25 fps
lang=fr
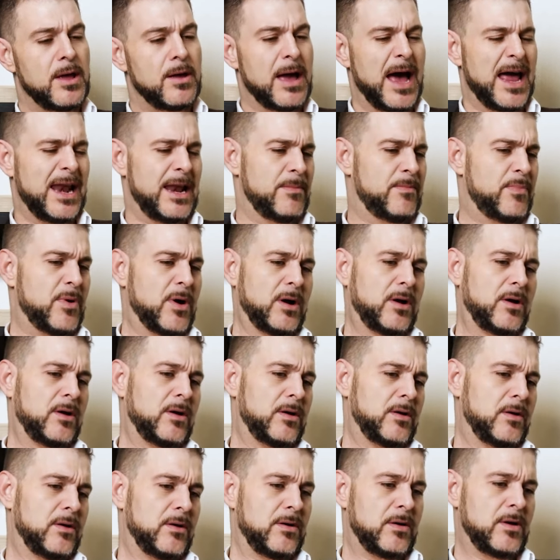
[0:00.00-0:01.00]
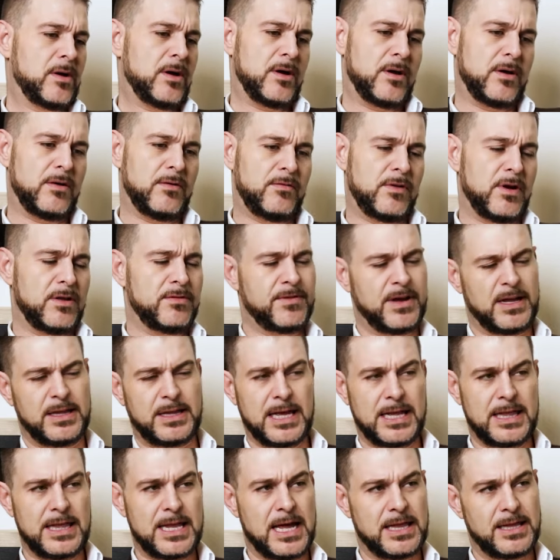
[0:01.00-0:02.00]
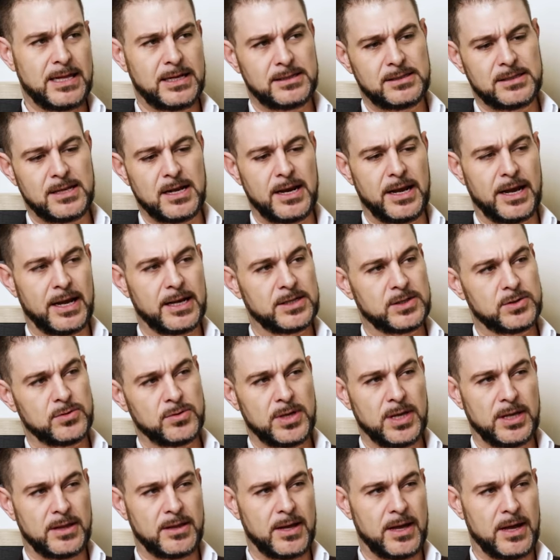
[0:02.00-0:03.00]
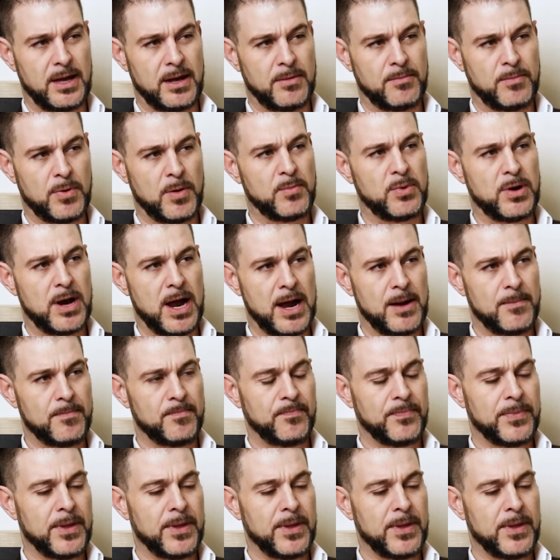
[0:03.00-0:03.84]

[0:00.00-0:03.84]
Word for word: À l'époque, a une vingtaine d'années, c'était les réseaux qui étaient populaires.